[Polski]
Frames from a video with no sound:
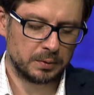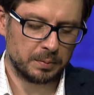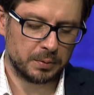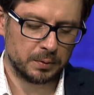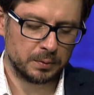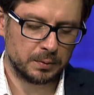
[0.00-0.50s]

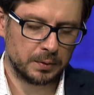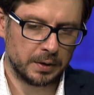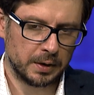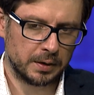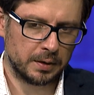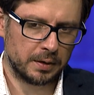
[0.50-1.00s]
która
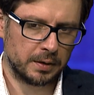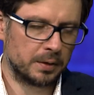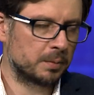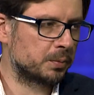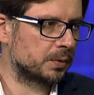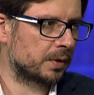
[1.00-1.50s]
produkuje
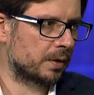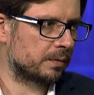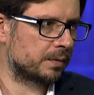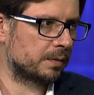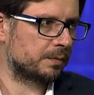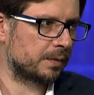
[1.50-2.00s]
gry
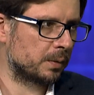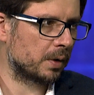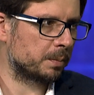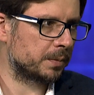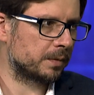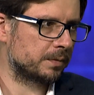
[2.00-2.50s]
komputerowe w
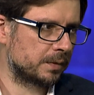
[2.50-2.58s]
Europie,